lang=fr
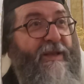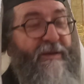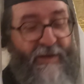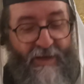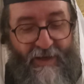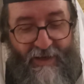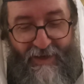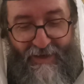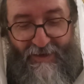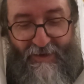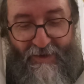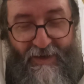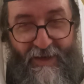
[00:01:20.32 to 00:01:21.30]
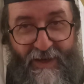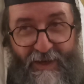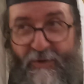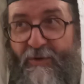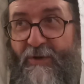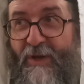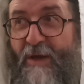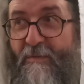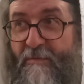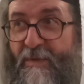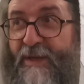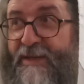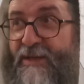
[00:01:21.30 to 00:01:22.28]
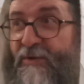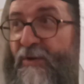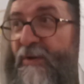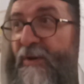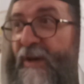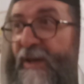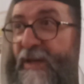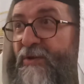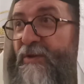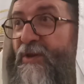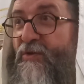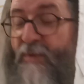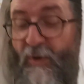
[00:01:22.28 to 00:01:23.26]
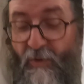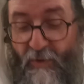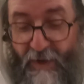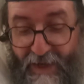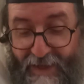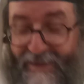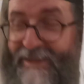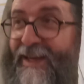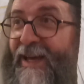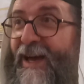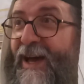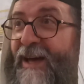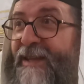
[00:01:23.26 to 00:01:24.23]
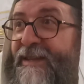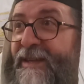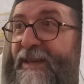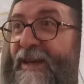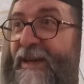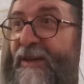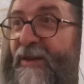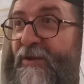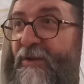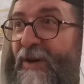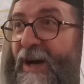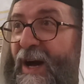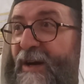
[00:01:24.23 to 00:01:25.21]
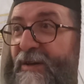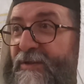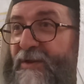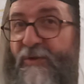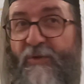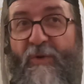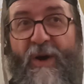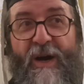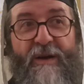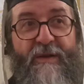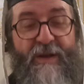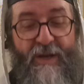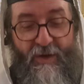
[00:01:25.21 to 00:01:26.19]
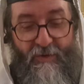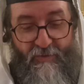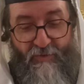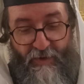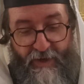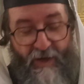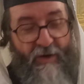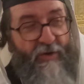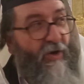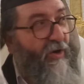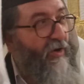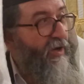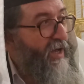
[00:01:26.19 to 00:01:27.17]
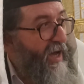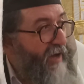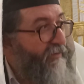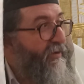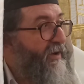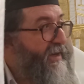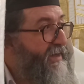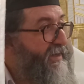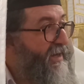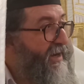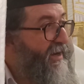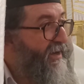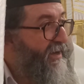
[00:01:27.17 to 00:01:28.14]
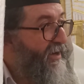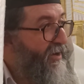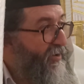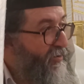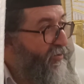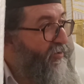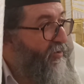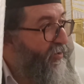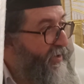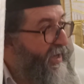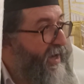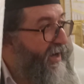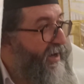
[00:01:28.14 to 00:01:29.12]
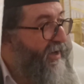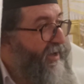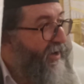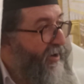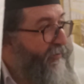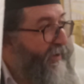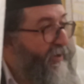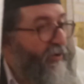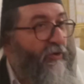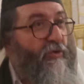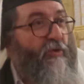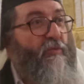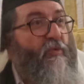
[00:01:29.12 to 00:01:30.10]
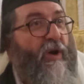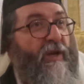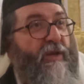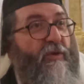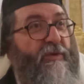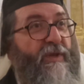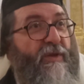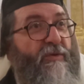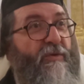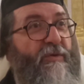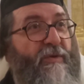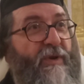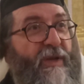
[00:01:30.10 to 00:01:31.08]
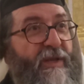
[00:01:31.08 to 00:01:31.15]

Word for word: Et, donc, mais sinon, ils ont des numéros. Et là, c'est un des, rares endroits où on est encore avant l'exil, où on a en fait deux mois qui ont des noms.